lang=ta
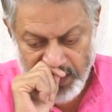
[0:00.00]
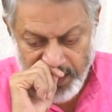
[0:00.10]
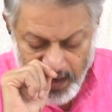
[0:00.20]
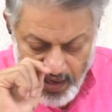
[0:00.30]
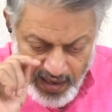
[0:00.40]

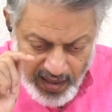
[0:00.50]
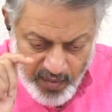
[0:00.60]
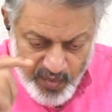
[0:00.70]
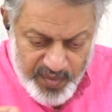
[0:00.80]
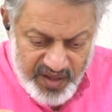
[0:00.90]

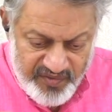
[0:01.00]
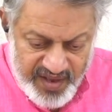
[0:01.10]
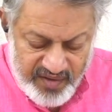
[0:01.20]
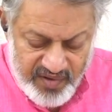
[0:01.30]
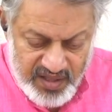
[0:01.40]
எல்லாமுமே
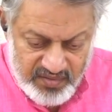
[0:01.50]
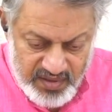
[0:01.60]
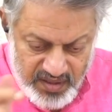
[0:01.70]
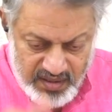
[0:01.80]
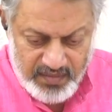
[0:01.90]
விரிவது
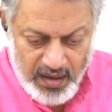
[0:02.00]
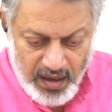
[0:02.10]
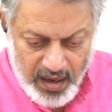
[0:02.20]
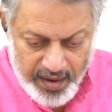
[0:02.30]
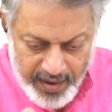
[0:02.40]
வந்து
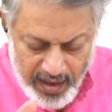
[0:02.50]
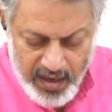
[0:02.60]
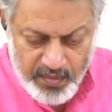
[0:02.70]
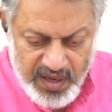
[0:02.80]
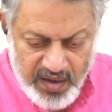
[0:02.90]

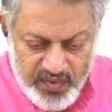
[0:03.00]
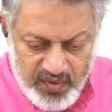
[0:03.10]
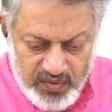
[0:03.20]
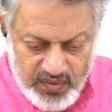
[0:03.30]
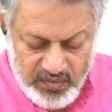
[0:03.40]
நான் பாவம்
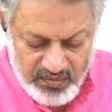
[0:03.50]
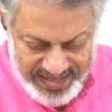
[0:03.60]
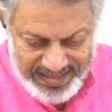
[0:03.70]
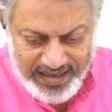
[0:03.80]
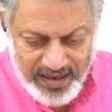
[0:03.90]

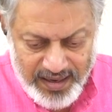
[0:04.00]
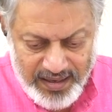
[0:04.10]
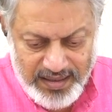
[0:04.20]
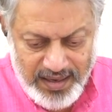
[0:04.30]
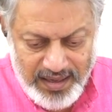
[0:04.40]

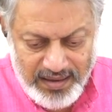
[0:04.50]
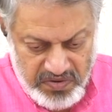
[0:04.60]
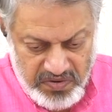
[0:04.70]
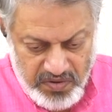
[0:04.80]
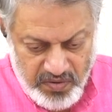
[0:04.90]
மனிதர்களிடத்துல
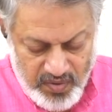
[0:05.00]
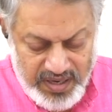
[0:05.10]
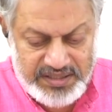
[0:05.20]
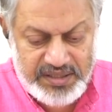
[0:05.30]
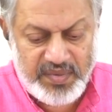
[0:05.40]

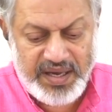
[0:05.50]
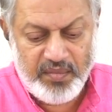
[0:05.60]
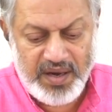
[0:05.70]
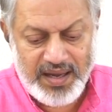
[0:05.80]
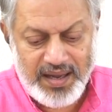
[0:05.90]
உணர்ச்சி
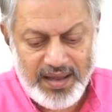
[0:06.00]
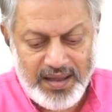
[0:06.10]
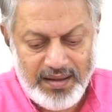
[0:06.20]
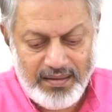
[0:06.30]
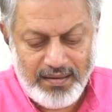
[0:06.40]
மயமாக
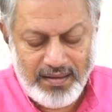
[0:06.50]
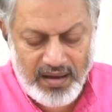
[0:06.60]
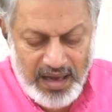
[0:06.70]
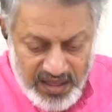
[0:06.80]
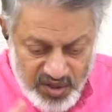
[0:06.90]

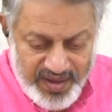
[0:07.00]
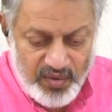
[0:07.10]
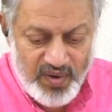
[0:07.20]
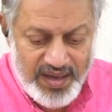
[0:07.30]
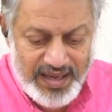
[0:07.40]
அதுவே
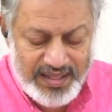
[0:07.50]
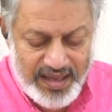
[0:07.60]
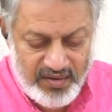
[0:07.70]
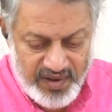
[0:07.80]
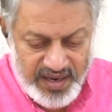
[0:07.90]
உலகத்தை
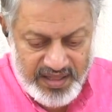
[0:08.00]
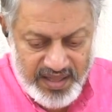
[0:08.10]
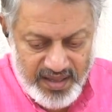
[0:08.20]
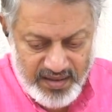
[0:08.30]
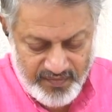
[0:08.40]
விரித்து
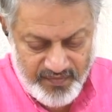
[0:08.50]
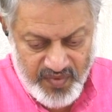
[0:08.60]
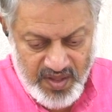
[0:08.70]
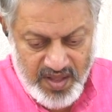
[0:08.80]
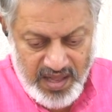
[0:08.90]

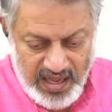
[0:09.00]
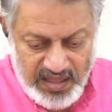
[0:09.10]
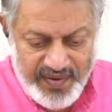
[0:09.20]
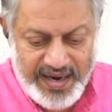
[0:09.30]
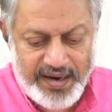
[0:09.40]

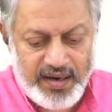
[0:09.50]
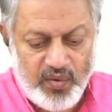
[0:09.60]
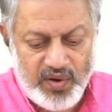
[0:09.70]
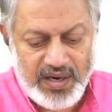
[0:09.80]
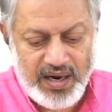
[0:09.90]
அதுவே எண்ண
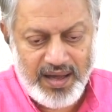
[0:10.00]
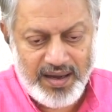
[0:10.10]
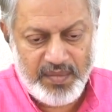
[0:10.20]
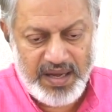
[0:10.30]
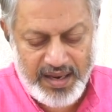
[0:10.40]
ஓட்டங்களாக
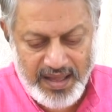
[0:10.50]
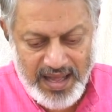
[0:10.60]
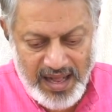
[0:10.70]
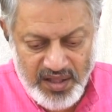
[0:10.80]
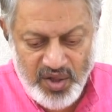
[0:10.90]
மாறி
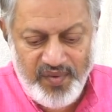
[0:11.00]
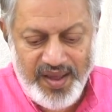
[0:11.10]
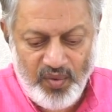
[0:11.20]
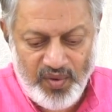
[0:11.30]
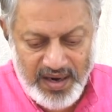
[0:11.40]
அதுவே
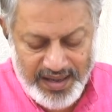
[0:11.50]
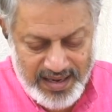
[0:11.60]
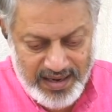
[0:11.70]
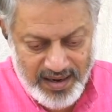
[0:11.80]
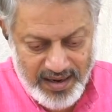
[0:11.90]
உடல்
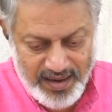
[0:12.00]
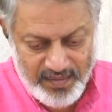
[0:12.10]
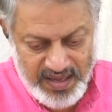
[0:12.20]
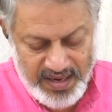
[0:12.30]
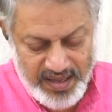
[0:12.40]
இயக்கங்களாக
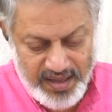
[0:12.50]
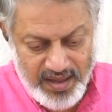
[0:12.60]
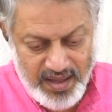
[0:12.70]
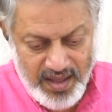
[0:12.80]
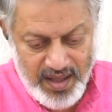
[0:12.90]
மாறி
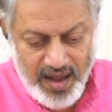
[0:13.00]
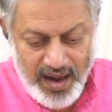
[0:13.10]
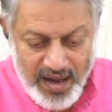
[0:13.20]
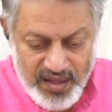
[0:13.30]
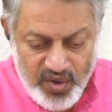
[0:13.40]

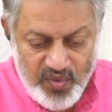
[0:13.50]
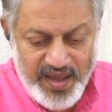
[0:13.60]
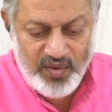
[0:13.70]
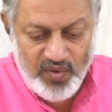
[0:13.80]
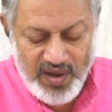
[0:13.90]
அதுவே
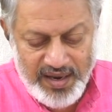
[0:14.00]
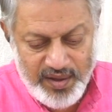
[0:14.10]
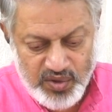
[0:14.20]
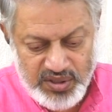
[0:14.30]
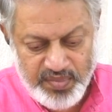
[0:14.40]
உடலை
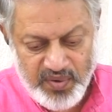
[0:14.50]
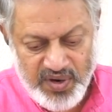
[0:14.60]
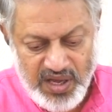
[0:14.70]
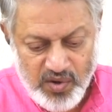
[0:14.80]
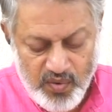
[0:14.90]

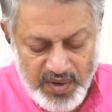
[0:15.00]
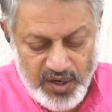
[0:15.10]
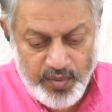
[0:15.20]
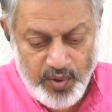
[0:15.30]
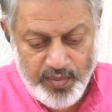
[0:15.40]
யோசிப்பவனாகவும்
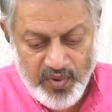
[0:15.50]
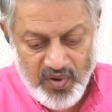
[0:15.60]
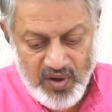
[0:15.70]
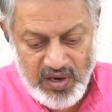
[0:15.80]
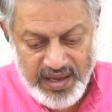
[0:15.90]

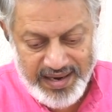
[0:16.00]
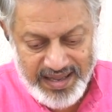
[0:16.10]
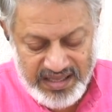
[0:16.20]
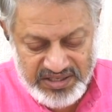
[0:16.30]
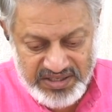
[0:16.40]
அனுபவிப்பவனாகலாம்
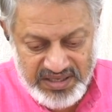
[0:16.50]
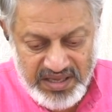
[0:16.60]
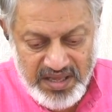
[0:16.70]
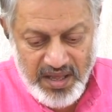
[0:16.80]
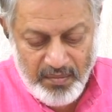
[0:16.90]
நினைச்சு
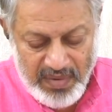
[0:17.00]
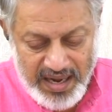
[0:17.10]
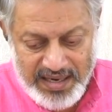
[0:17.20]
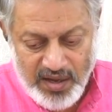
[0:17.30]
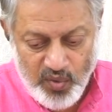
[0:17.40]

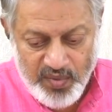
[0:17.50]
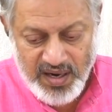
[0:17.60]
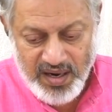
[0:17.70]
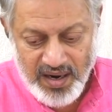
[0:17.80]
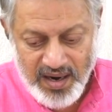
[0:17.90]
மான
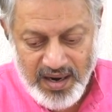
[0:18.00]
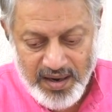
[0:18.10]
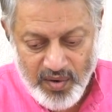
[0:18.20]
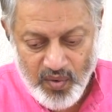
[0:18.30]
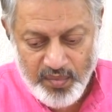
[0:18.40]
அவமானங்கள்லாம்
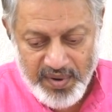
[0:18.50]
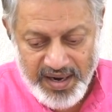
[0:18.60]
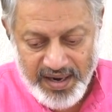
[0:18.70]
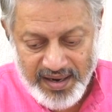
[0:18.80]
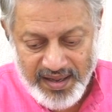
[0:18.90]
அண்டர்கோ
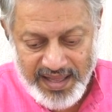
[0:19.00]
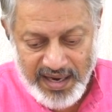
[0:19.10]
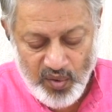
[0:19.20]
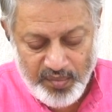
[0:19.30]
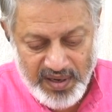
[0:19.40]
பண்ணிக்கிட்டு
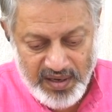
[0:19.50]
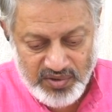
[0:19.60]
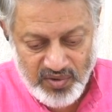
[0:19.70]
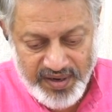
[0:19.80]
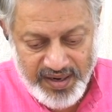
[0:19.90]
இரவு பகல்
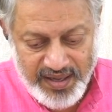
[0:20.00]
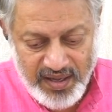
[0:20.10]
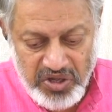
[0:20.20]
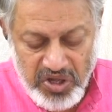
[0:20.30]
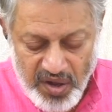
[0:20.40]
சொல்லிக்கிட்டு
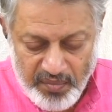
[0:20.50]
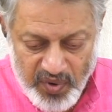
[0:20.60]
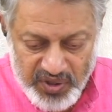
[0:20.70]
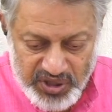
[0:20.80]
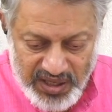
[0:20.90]

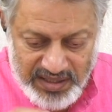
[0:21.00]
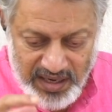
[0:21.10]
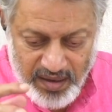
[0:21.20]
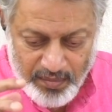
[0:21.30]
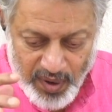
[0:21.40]

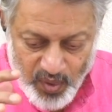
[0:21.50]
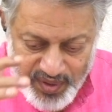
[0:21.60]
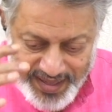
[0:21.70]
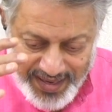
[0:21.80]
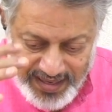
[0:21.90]
மொத்தத்துல
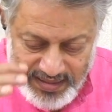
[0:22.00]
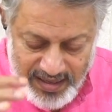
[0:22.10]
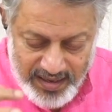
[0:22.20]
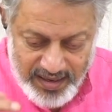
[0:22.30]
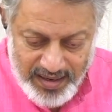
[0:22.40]

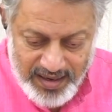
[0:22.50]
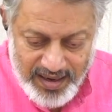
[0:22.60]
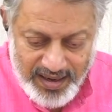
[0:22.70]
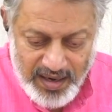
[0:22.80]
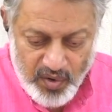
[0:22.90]
பௌதீகத்துல நடக்கிற
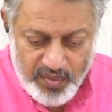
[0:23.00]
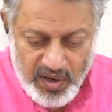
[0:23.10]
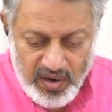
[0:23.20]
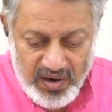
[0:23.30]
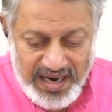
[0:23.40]
இரவு
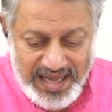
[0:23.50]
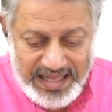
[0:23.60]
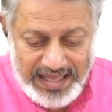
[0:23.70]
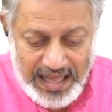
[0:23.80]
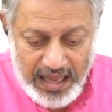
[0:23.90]
பகலும்
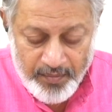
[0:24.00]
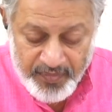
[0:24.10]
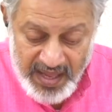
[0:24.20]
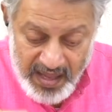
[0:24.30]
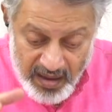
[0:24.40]
கிடையாது
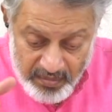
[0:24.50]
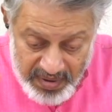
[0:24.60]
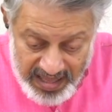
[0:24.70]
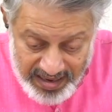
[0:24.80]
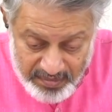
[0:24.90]

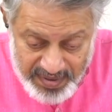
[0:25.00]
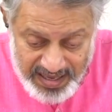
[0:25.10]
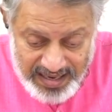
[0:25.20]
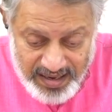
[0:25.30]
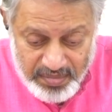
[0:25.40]
பிறப்பே
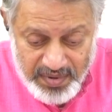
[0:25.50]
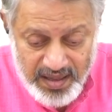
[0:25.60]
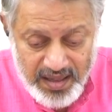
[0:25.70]
இல்லப்பா